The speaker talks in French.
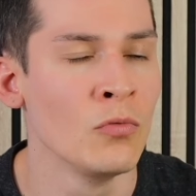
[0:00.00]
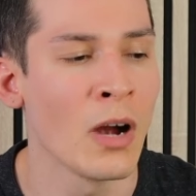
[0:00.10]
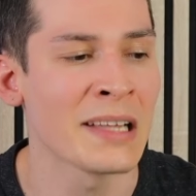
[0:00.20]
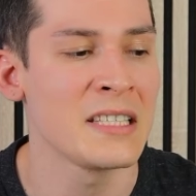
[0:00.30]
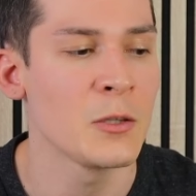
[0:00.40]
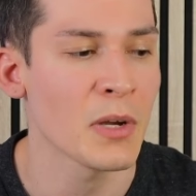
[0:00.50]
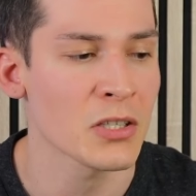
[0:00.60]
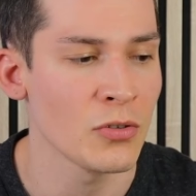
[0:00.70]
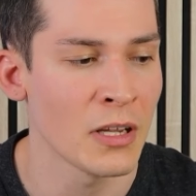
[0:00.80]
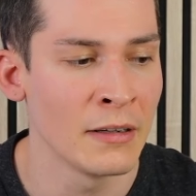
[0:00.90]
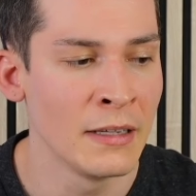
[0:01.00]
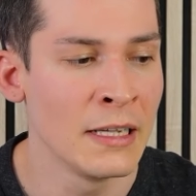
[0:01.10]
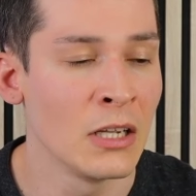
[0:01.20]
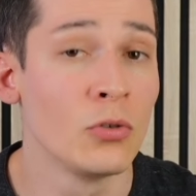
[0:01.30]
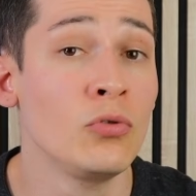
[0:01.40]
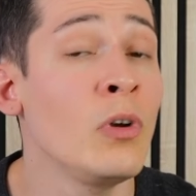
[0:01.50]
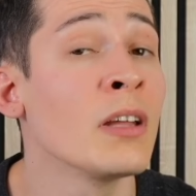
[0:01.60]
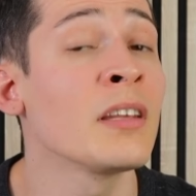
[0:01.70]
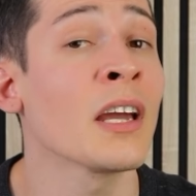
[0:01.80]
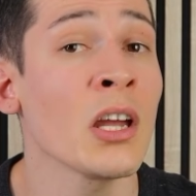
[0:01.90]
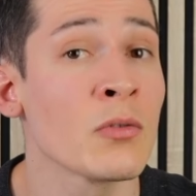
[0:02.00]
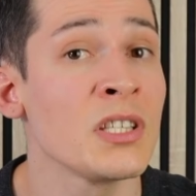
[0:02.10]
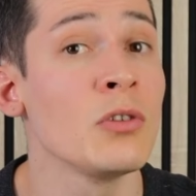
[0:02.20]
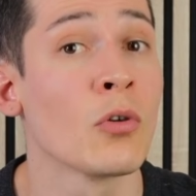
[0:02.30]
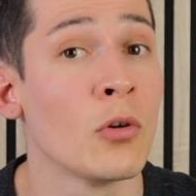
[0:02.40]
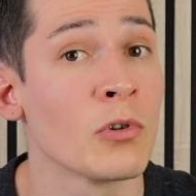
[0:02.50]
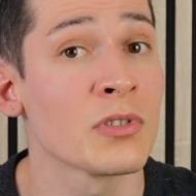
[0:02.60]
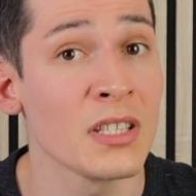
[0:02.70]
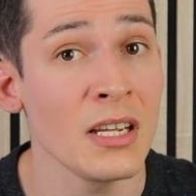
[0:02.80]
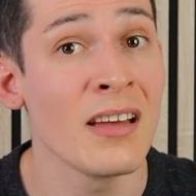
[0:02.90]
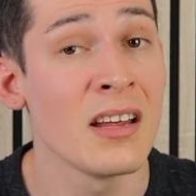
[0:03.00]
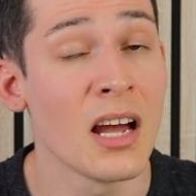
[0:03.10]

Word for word: nous à titre personnel. D'où l'intérêt aussi de commencer